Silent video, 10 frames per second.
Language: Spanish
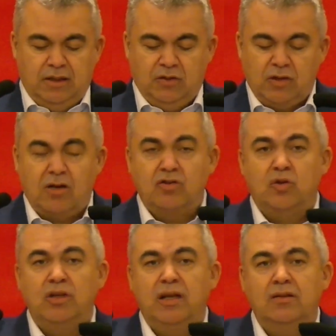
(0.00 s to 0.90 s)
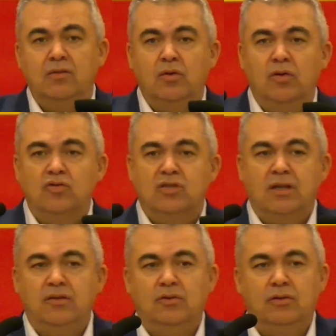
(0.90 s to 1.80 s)
y toca consolidar todo lo
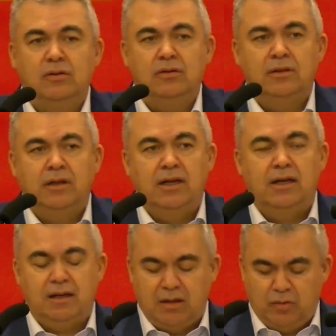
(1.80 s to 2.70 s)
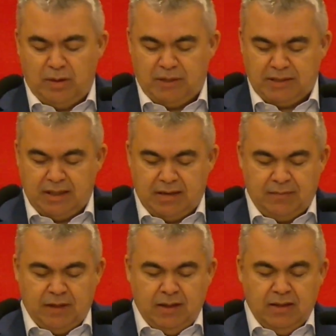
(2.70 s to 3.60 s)
conseguido en la legislatura pasada.